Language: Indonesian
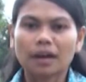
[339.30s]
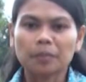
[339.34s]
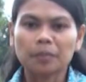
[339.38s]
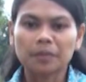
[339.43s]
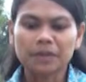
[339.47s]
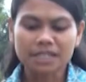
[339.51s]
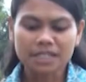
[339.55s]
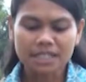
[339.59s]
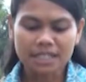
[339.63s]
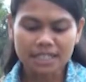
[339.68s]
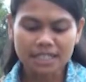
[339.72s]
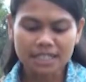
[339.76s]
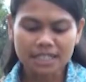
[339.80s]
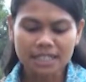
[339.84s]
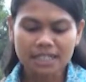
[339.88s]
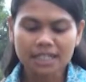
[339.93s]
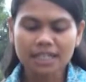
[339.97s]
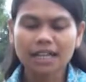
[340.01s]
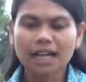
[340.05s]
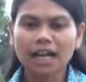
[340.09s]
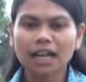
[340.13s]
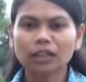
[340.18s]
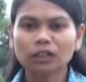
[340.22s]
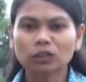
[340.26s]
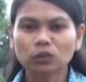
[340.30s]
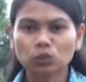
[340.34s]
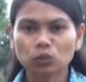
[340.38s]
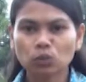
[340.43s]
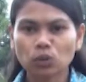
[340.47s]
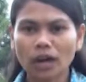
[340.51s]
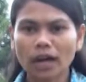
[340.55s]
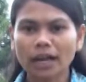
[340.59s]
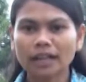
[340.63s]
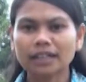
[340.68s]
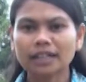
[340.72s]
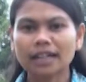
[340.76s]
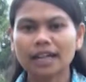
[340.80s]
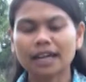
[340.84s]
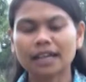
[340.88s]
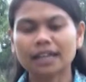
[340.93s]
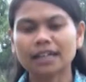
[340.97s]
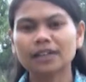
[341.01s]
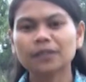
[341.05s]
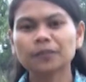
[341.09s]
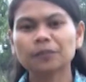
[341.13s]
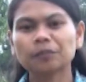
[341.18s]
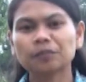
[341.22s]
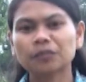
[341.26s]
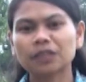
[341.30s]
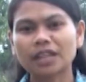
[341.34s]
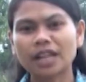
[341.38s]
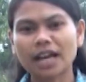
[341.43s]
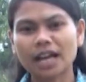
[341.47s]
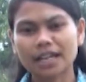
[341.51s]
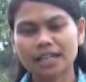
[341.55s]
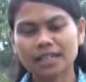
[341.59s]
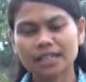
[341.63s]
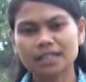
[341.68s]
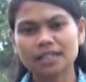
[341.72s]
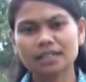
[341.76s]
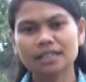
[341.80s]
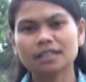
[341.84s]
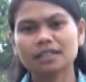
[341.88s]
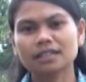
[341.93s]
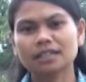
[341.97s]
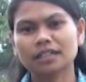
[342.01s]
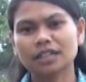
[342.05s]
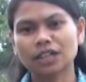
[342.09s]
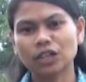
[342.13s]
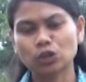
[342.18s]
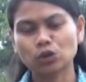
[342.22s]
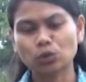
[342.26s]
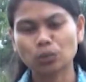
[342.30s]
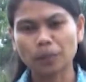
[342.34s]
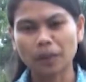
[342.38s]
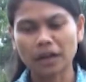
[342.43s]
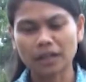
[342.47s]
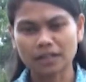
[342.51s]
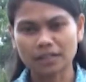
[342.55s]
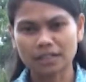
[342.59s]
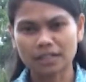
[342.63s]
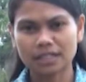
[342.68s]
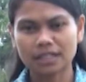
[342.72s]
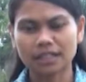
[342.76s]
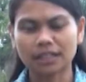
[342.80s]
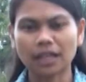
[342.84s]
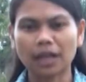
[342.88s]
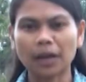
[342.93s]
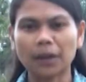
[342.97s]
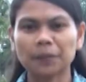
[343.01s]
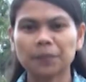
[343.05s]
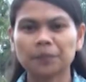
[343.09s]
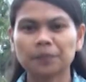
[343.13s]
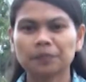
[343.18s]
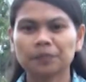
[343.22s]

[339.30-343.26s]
menyingkirkan Tuhan dari dari kehidupan kita.